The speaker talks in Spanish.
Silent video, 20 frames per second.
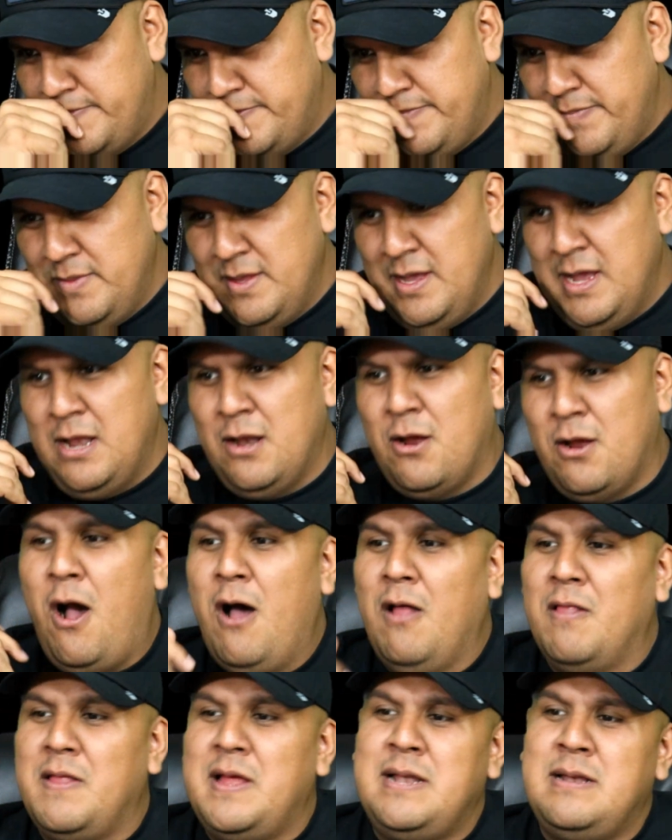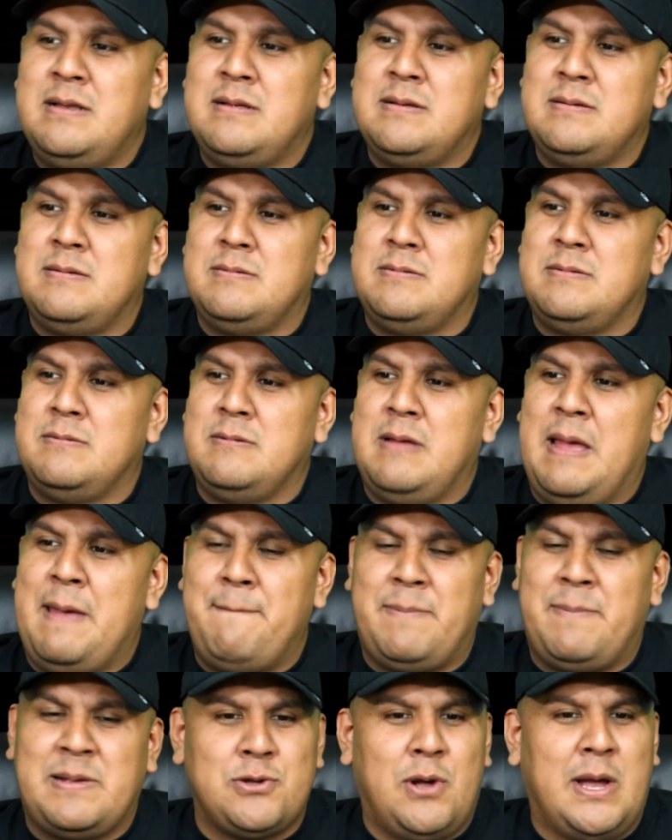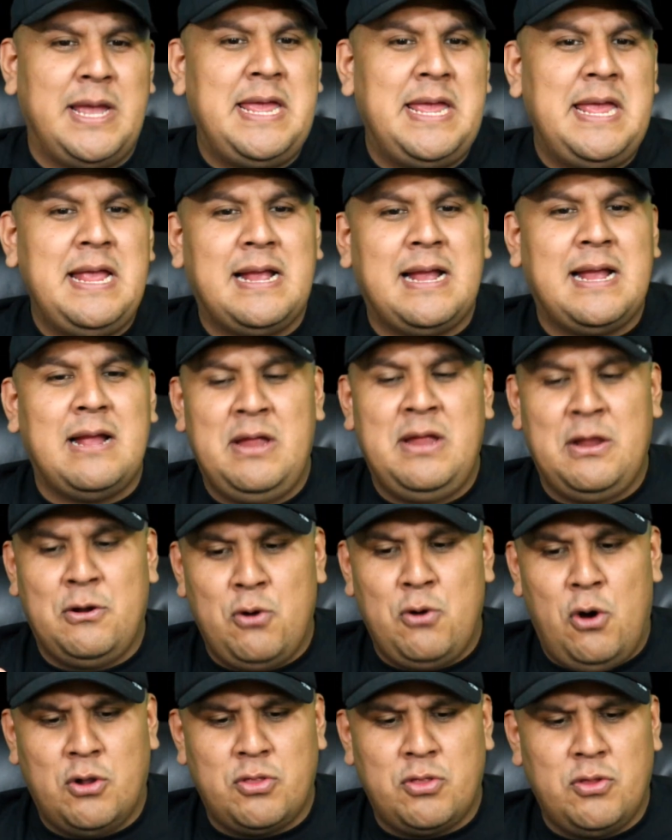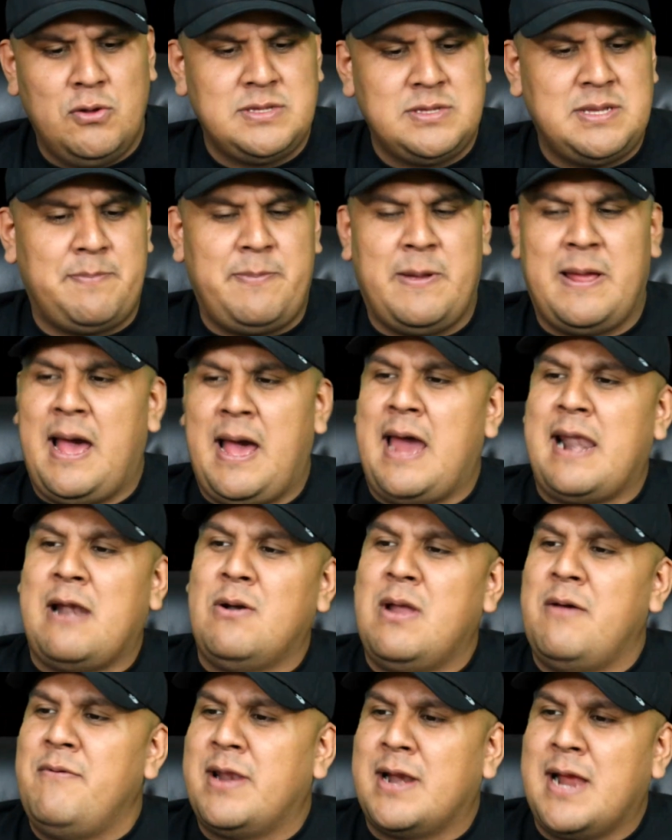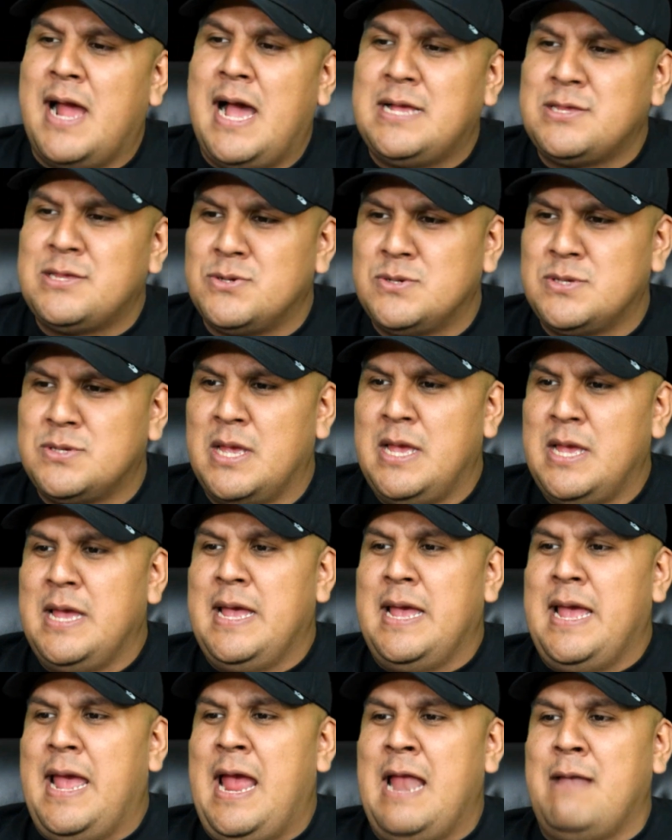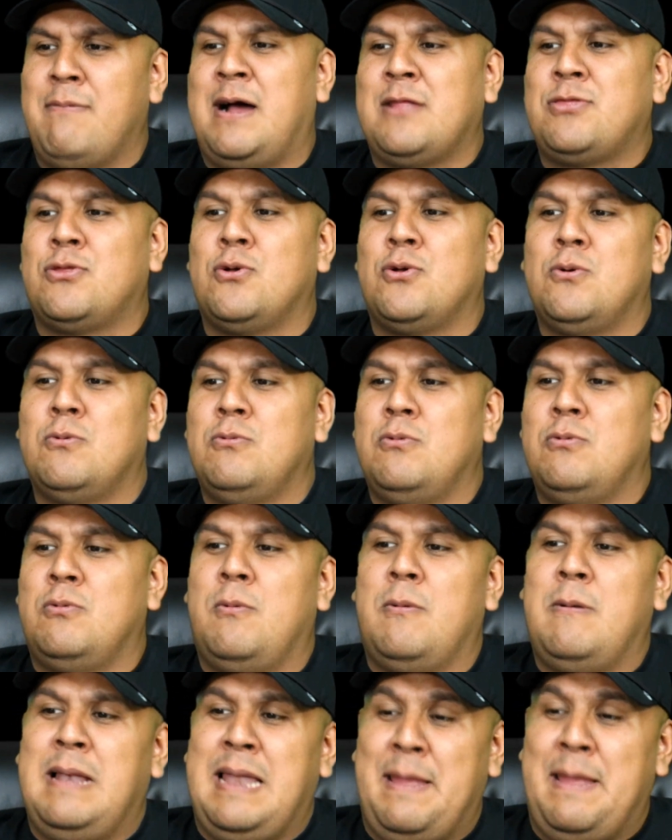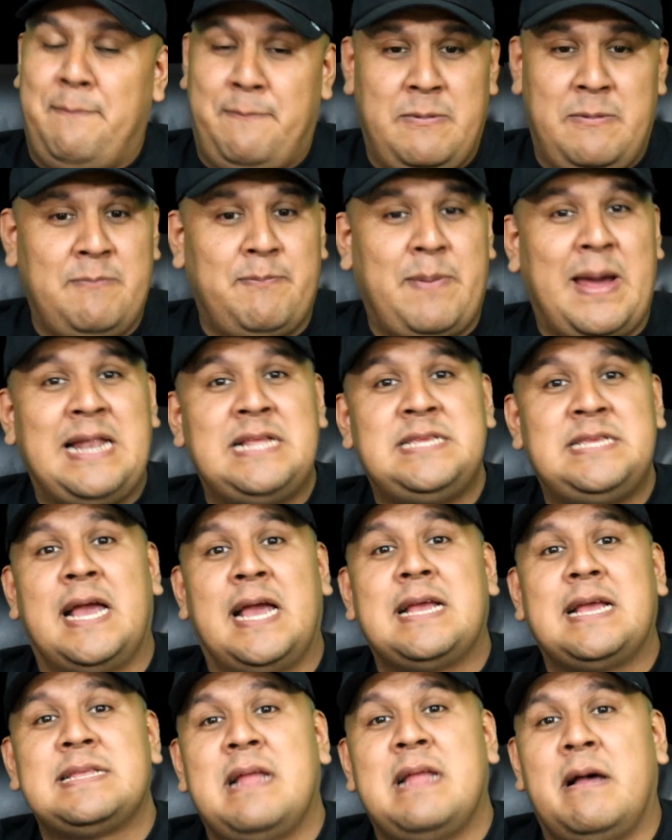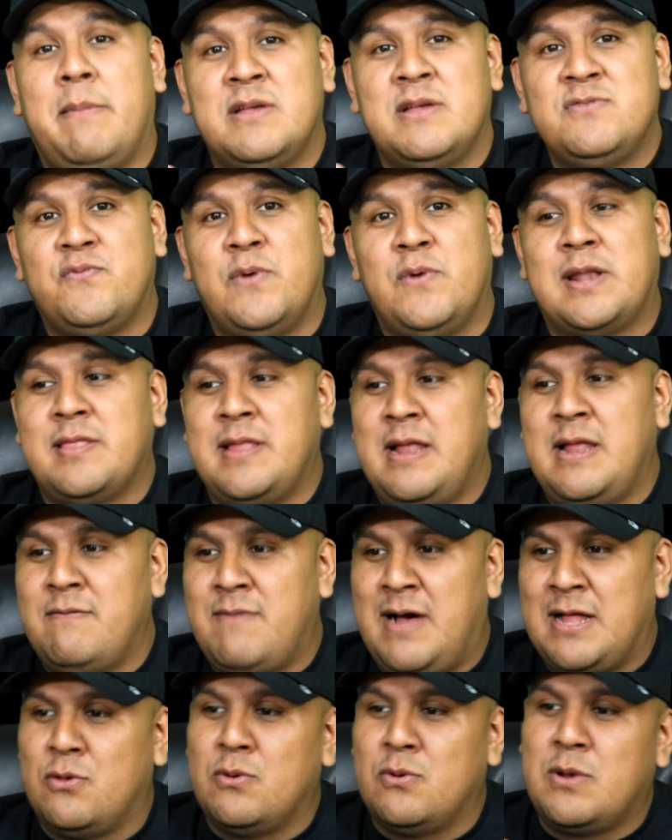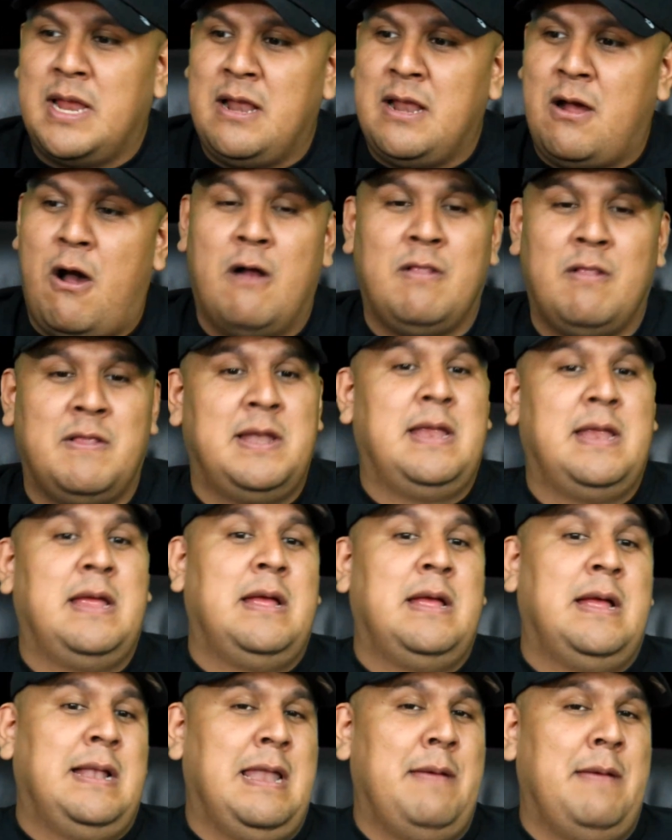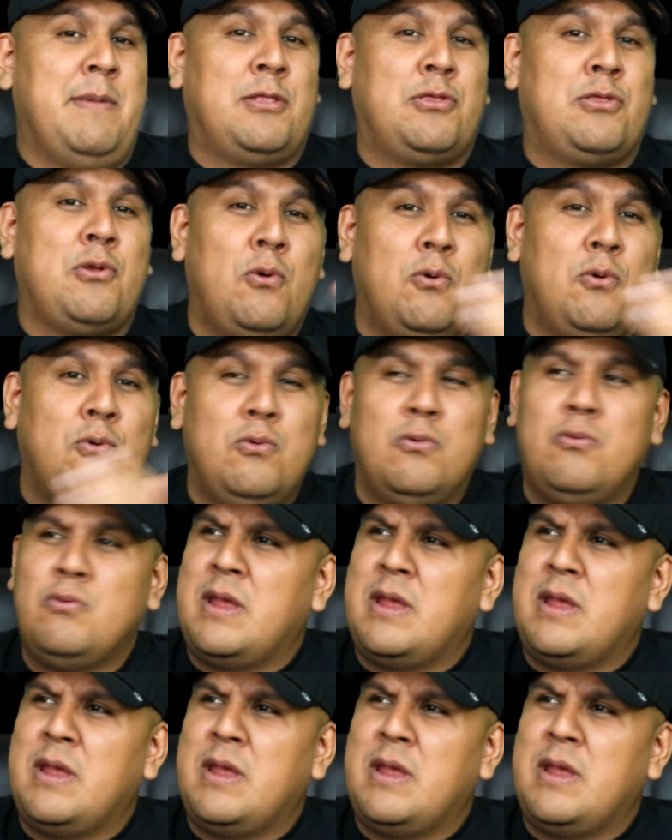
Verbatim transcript: el Holland, empezó ahí en, en corto, se agarraron a vergazos. El vato le parecía que estaba más fuerte el vato que el Holland. Le metió un, ¿qué